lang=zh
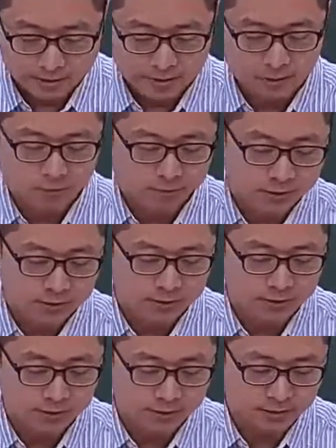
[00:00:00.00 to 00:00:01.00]
好，那我
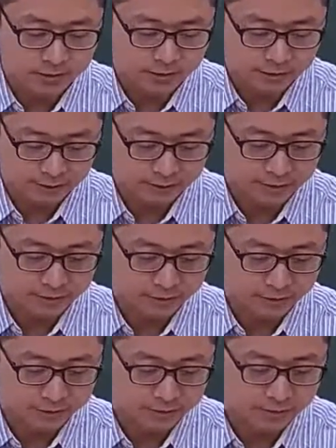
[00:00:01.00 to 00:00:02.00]
们第一个小
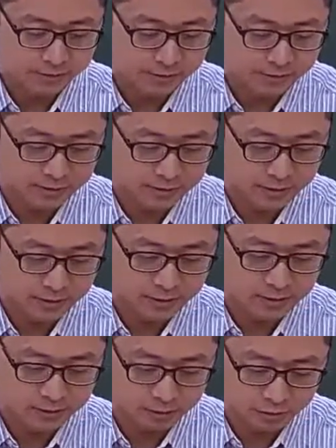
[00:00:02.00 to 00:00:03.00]
单元这
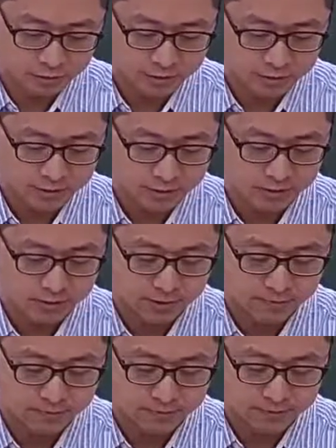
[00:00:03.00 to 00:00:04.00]
个数字系
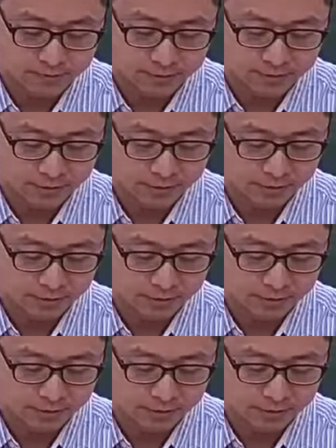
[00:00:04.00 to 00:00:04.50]
统跟编码，